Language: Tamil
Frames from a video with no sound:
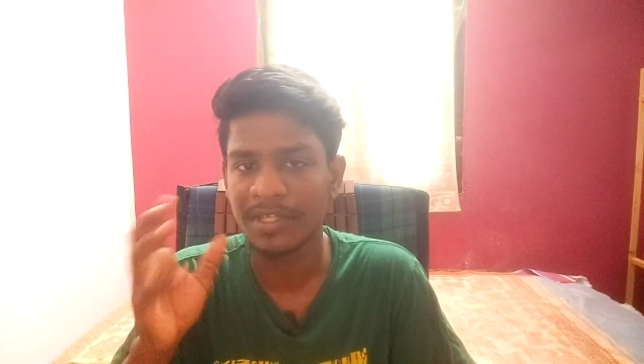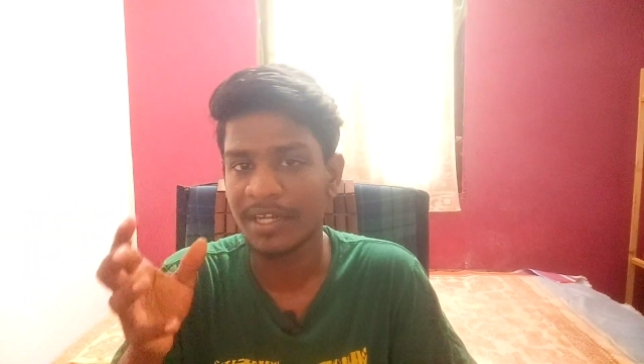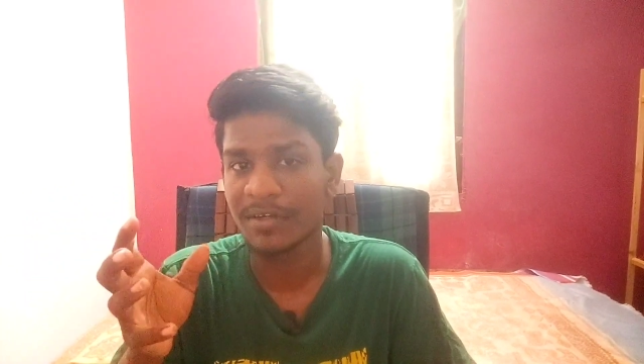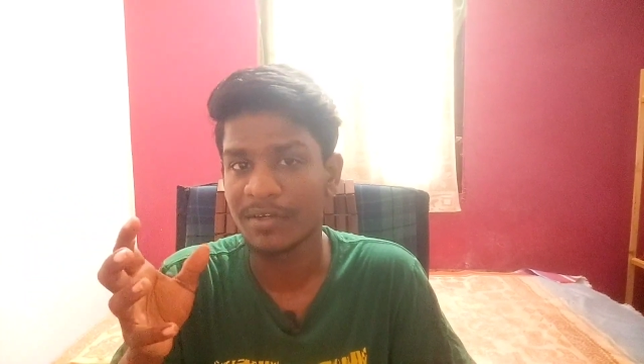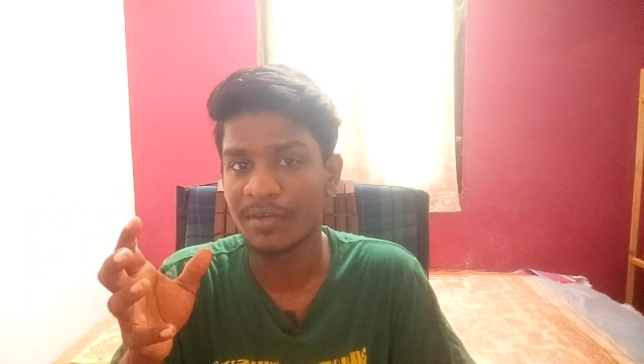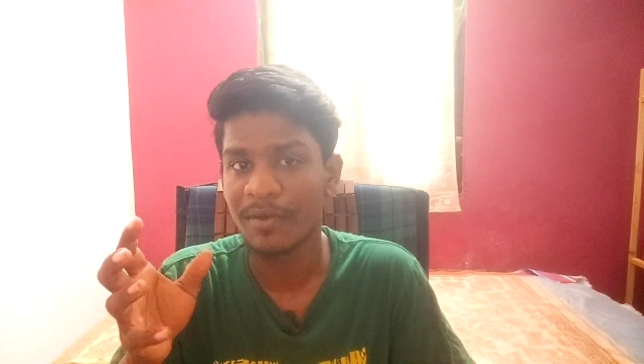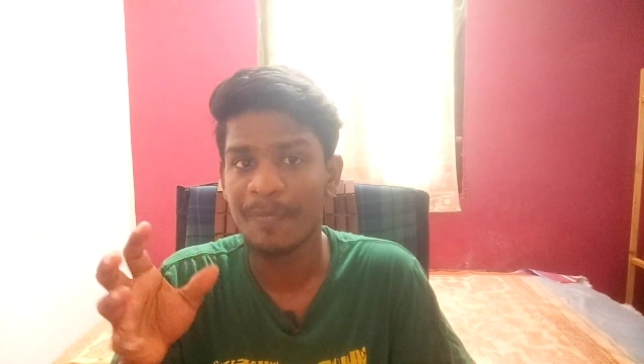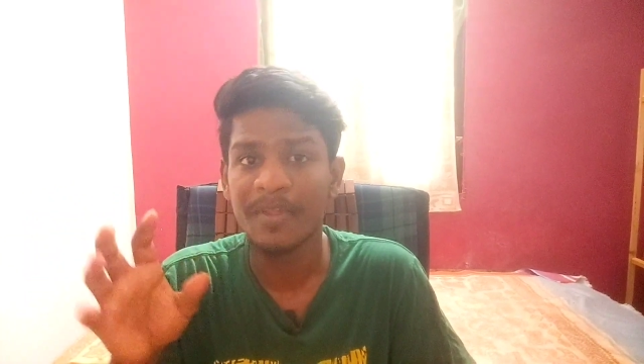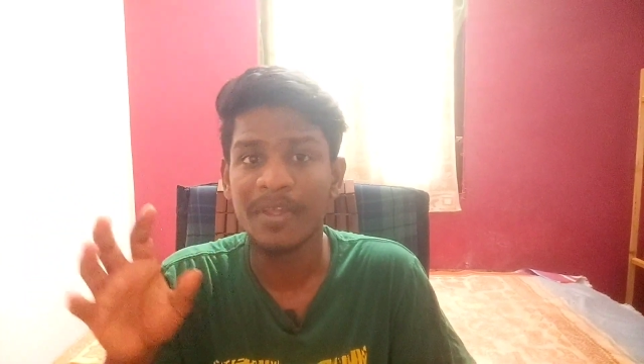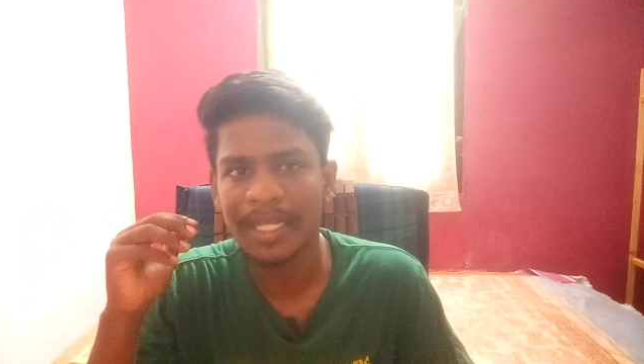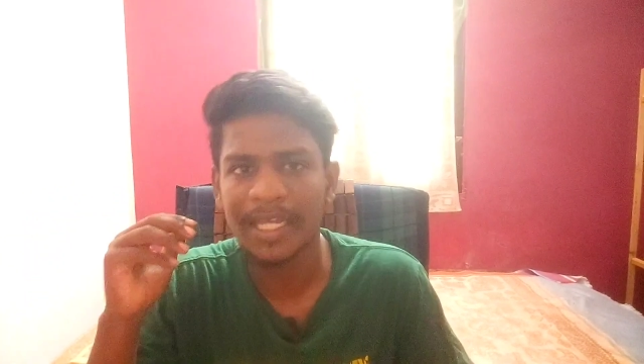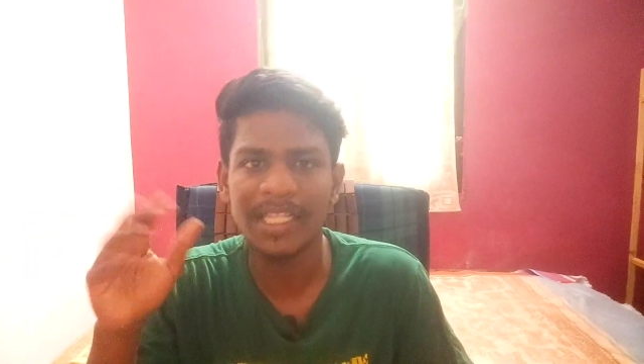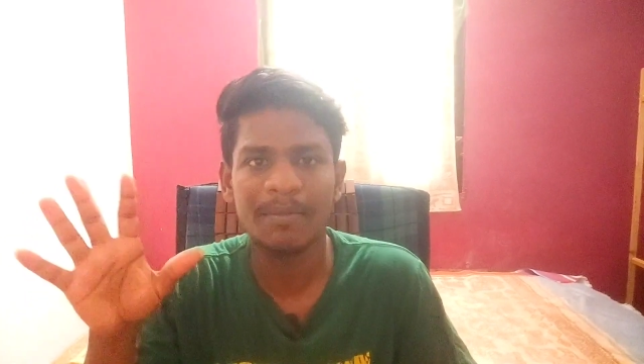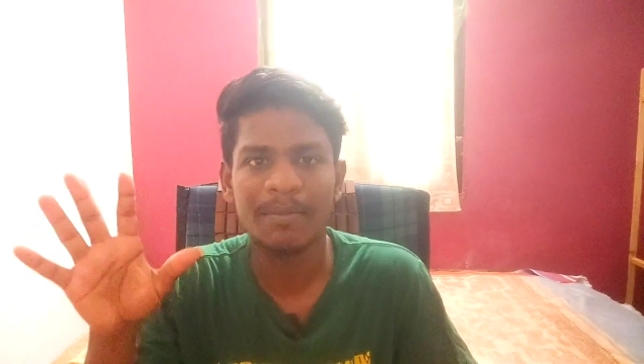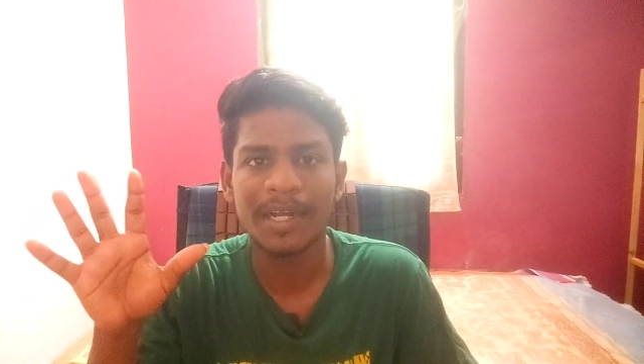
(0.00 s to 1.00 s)
கட்டணும்
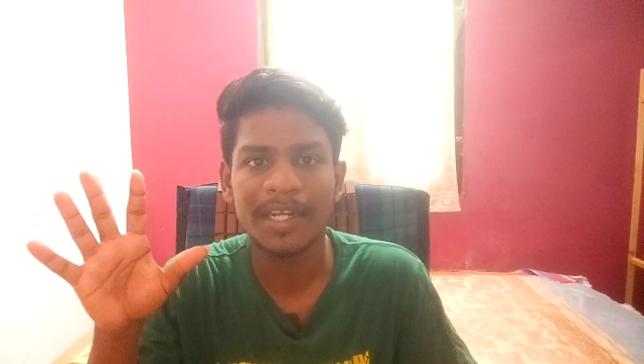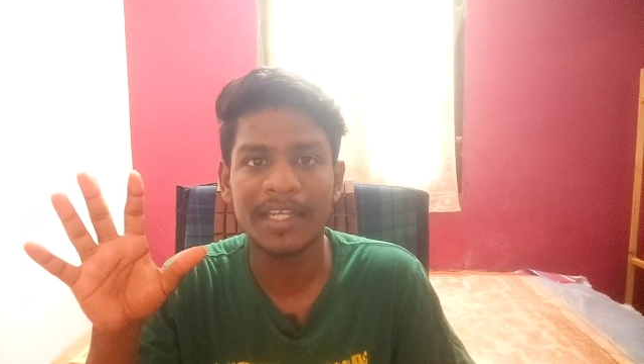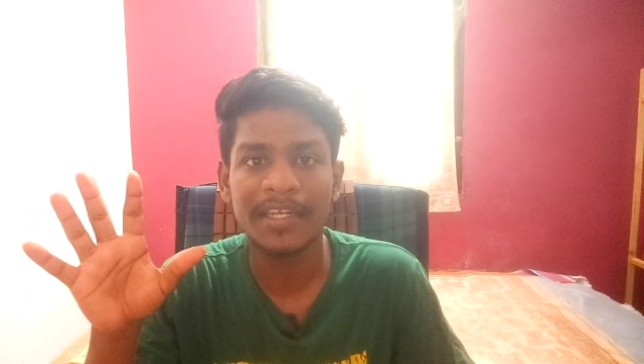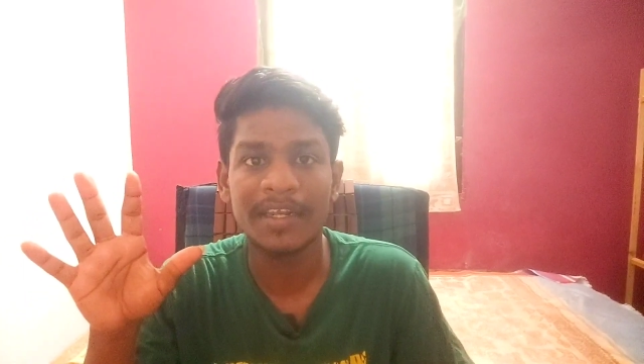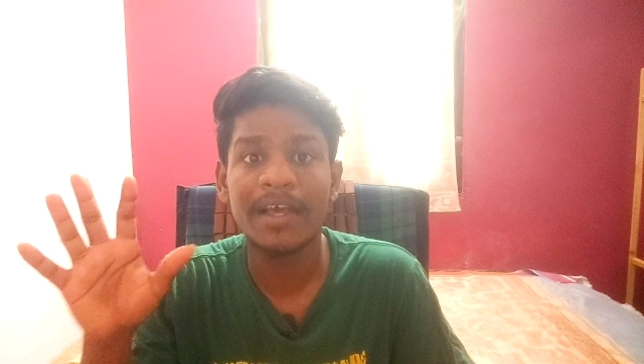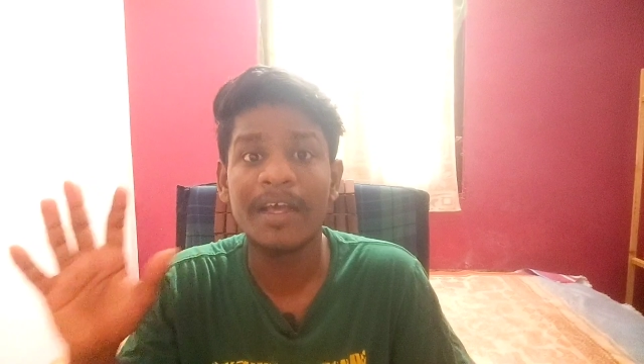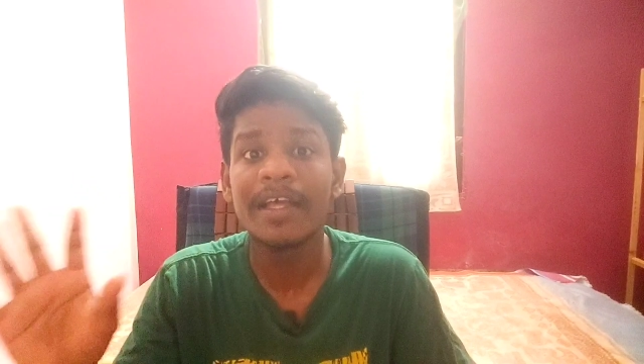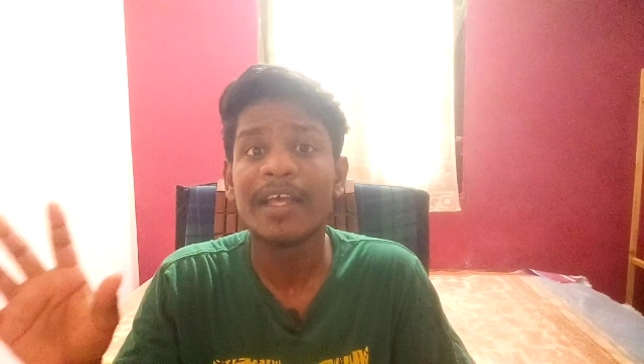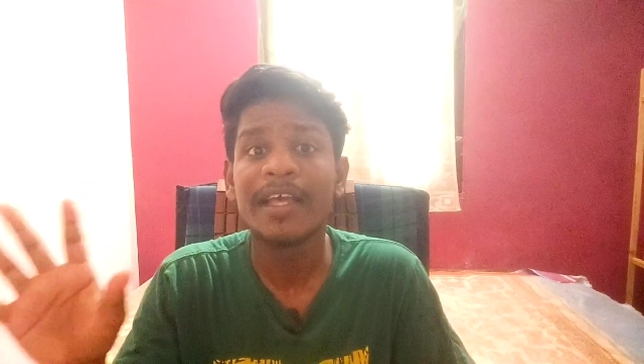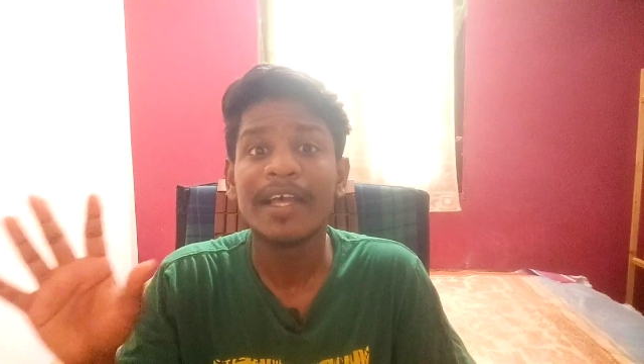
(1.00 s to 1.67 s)
அது நம்ம கட்டிக்கலாம்